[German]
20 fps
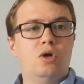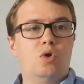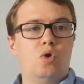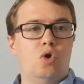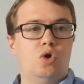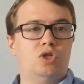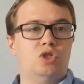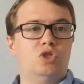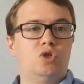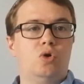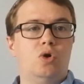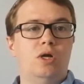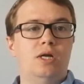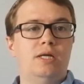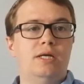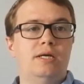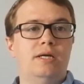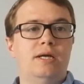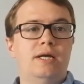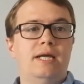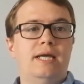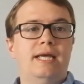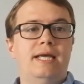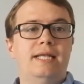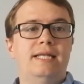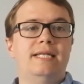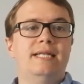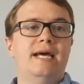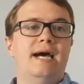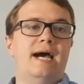Kontrolle
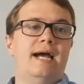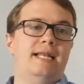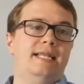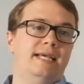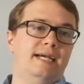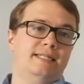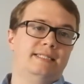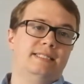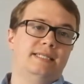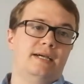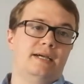in der Allianz